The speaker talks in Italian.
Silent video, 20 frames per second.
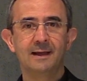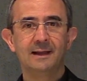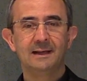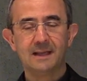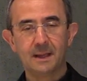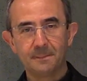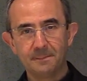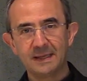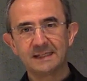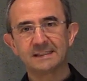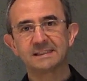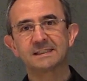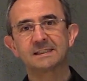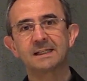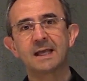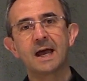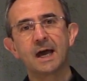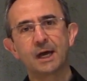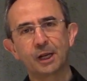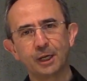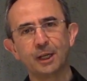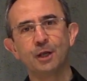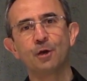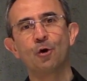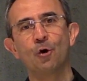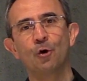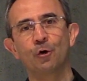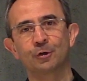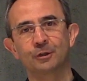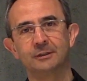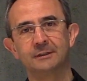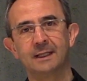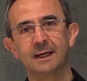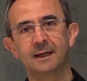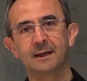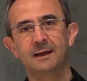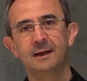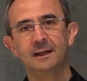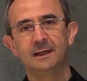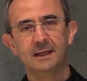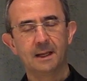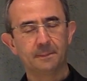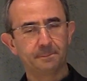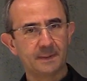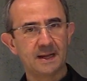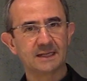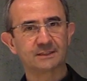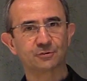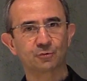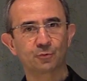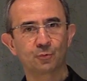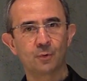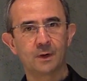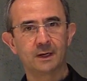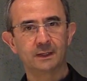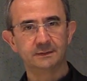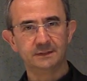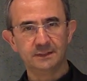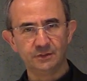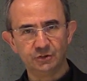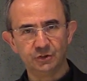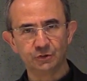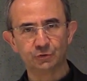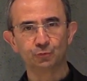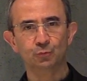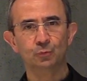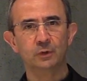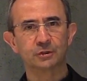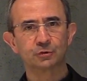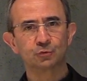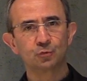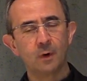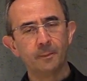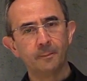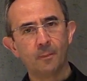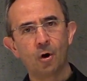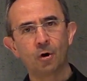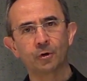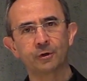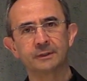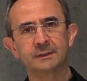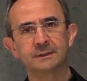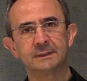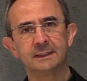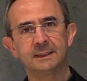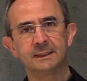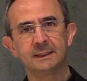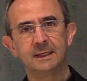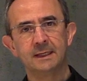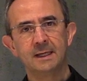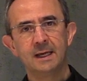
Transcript: La messa ricorda la Pasqua di Gesù, la sua morte,